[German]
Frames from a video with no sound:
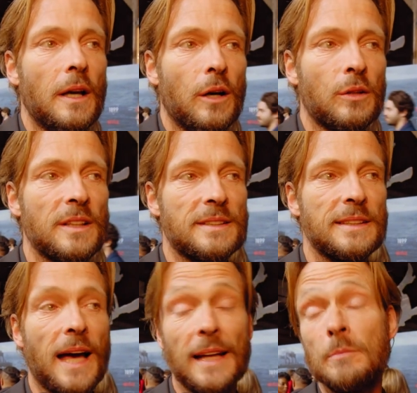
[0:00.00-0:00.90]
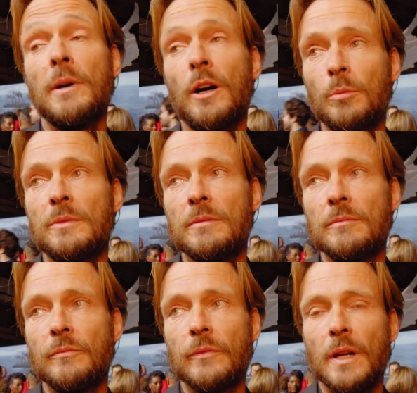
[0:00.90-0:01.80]
Und das ist atemberaubend.
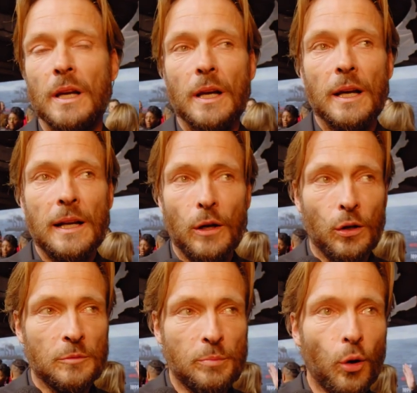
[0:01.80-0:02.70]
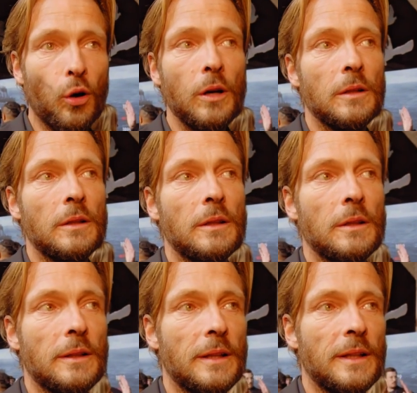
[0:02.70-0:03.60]
Und Bo
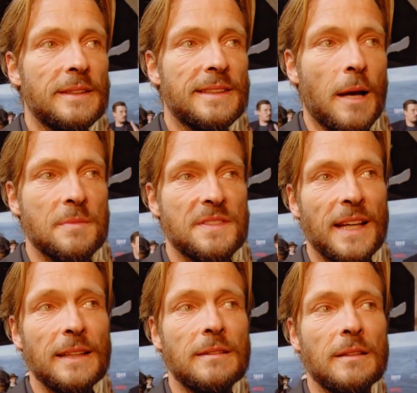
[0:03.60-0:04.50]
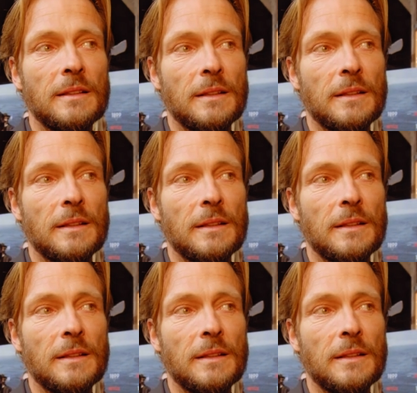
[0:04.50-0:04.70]
ist am Set